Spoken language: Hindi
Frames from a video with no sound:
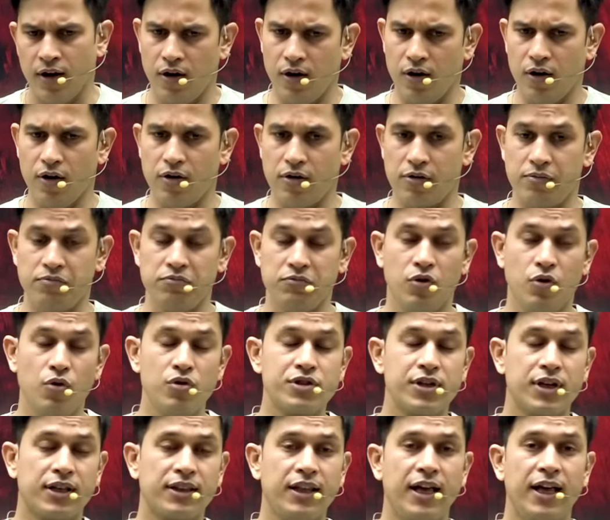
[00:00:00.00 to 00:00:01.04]
और हो
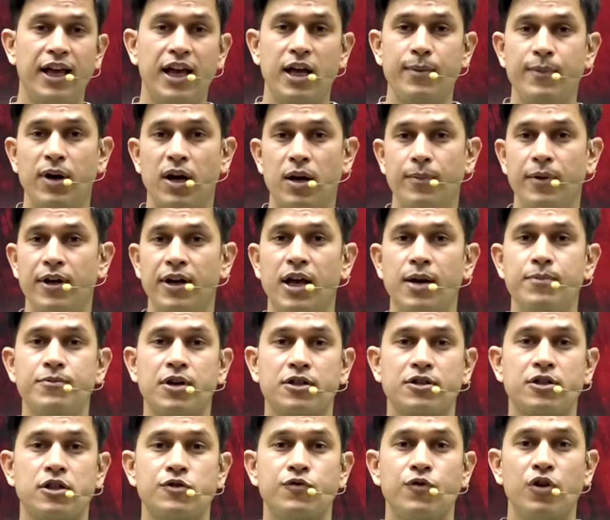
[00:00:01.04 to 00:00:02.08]
सकता है एक बार में गेम
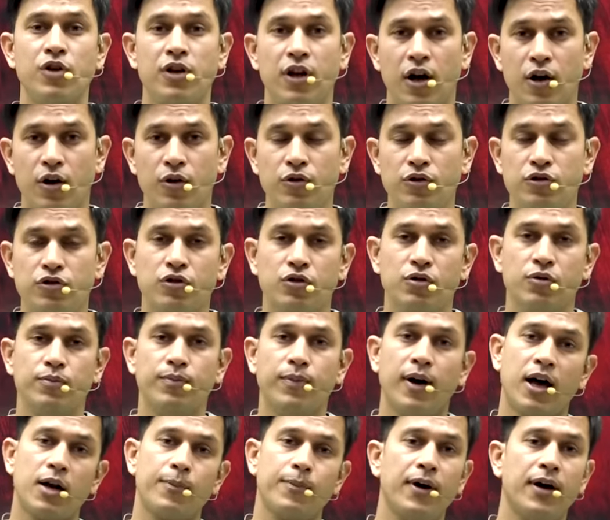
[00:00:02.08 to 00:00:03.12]
सक्सेसफुल ना हो तो
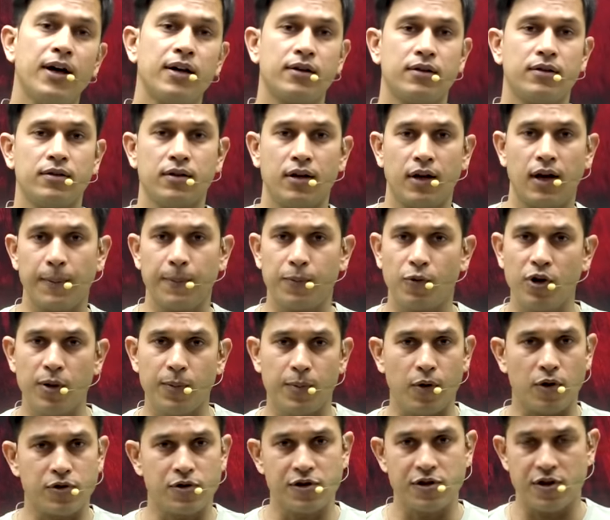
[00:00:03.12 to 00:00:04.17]
बार बार आपको ये
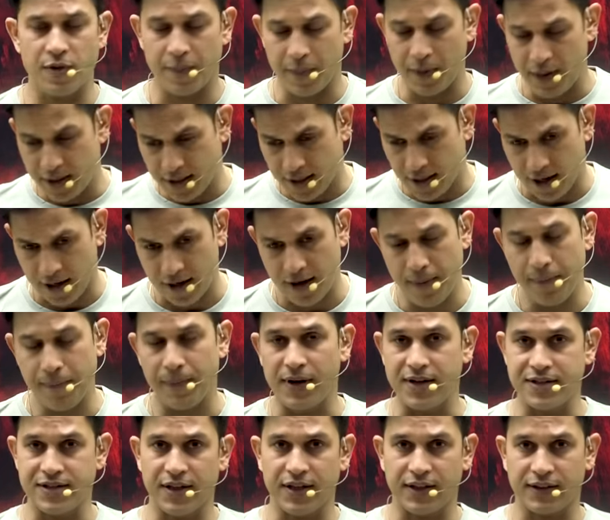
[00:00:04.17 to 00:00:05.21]
प्रोसेस रिपीट करना
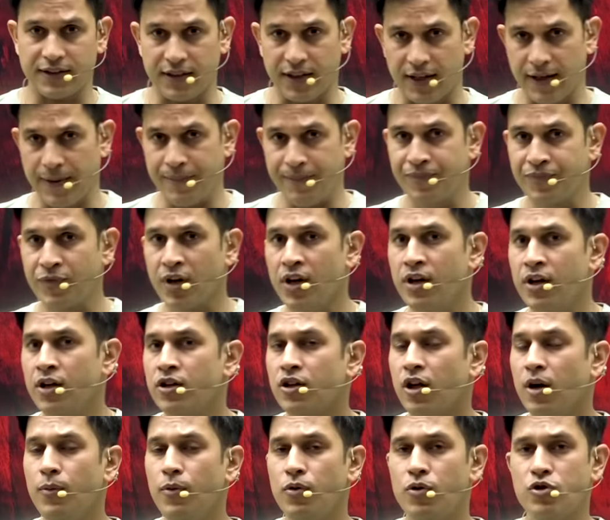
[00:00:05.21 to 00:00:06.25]
पड़ सकता है
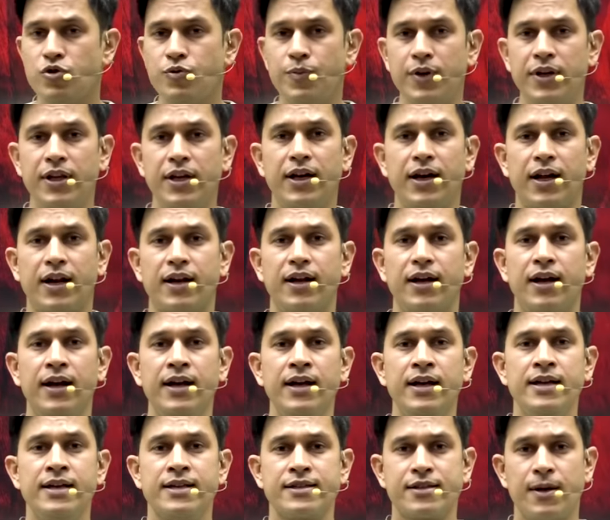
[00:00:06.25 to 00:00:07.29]
तो आपको कुछ भी नहीं करना है
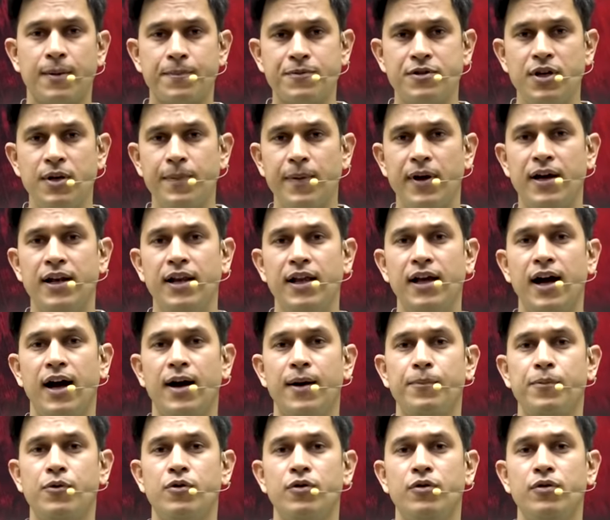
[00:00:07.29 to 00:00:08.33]
सबसे पहले
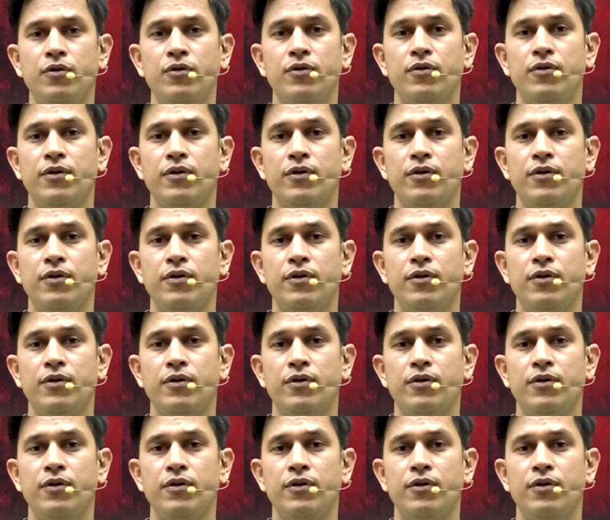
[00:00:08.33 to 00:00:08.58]
आपको